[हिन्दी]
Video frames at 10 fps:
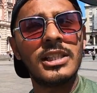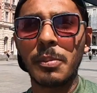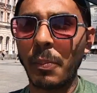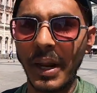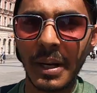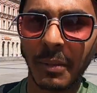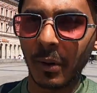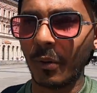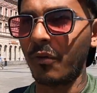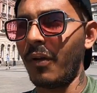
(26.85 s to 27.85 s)
स्पेन में
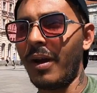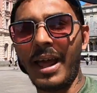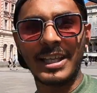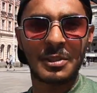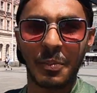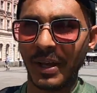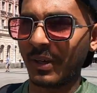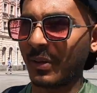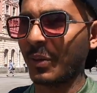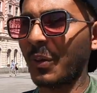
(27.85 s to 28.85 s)
हो फील लाइक
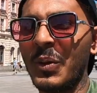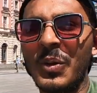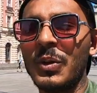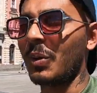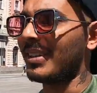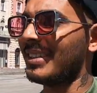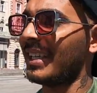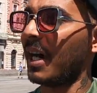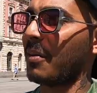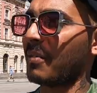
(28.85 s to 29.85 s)
स्पेन यू नो तो ऐसी
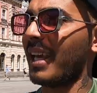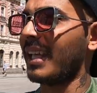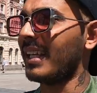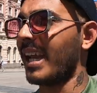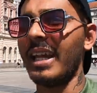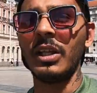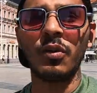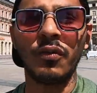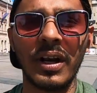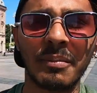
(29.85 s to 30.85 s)
जगह हम लेके जाएंगे
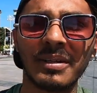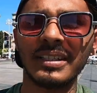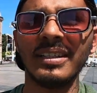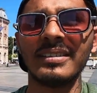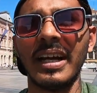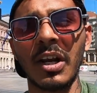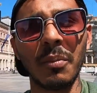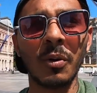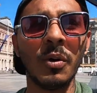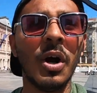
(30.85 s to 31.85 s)
तो फिलहाल मैं सिटी सेंटर
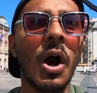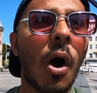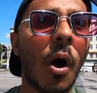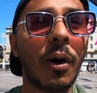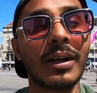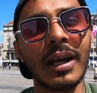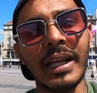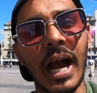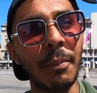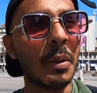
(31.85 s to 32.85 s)
में हूँ और कल
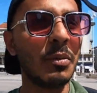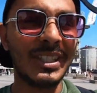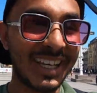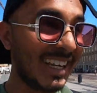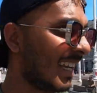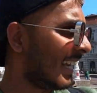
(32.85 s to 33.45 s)
यहाँ पे मुझे